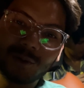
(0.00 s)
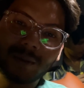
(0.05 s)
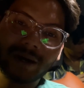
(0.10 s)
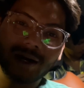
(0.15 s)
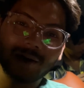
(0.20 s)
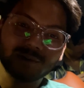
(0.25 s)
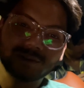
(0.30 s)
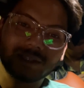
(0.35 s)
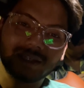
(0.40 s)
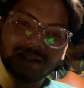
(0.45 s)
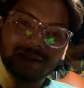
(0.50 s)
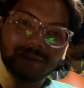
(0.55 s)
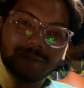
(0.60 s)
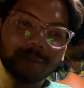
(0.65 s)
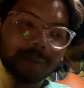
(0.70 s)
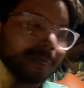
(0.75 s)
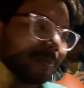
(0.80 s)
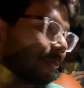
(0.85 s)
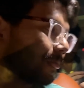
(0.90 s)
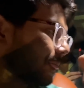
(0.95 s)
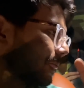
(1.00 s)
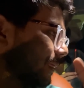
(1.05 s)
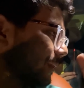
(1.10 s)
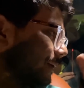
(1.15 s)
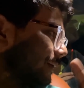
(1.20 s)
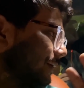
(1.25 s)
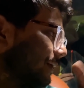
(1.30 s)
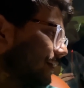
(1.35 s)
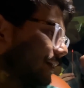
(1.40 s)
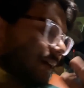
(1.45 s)
घुमाया उसे लाशे बिच गई
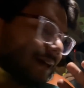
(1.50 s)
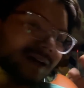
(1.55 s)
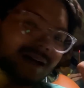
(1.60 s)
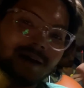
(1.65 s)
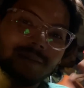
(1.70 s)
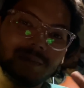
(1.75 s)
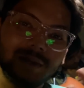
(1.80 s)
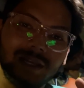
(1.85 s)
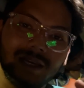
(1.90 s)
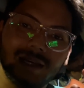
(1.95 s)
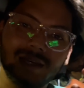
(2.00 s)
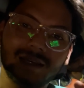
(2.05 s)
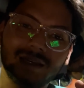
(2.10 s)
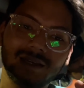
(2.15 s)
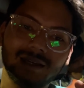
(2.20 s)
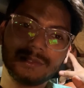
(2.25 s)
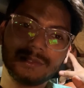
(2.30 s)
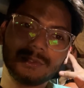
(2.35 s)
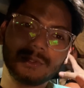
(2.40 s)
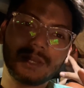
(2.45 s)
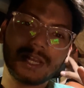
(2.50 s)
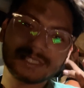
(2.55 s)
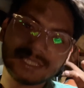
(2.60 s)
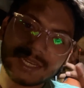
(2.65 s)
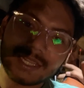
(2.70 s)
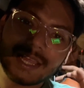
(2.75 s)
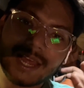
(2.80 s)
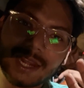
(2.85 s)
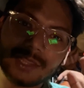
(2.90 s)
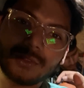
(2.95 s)
लाशे अब नहीं है तो
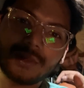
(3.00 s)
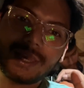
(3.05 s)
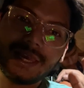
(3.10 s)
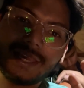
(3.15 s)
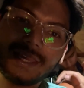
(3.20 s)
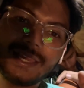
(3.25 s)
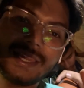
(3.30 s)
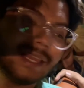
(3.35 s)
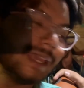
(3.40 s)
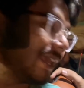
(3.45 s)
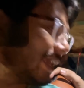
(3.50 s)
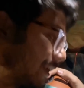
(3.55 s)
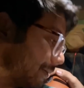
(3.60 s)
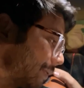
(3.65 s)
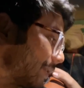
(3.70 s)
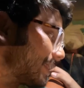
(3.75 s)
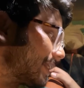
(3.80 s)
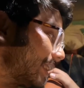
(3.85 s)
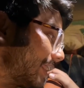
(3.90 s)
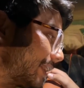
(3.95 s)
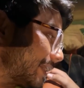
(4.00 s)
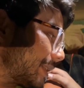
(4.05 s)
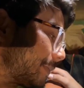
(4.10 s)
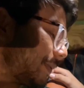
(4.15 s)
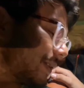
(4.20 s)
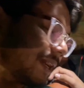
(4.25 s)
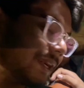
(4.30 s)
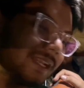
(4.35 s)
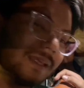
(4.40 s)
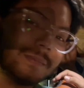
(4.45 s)
असरदार तो है ये एक बार दिखाना क्या
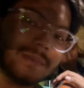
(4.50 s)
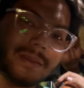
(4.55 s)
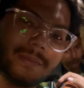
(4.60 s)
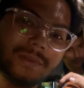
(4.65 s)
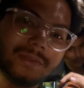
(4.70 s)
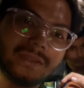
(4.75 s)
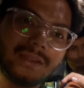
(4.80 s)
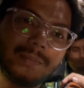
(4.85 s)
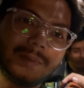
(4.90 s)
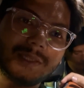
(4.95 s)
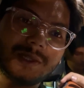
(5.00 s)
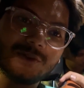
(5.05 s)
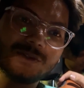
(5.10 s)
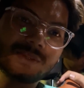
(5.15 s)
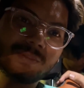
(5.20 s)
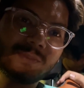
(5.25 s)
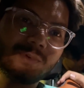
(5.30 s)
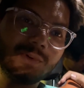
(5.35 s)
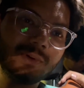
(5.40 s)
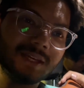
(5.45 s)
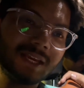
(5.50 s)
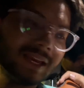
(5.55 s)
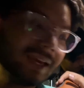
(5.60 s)
पैकेट है मैं भी जरा बताऊं सबको क्या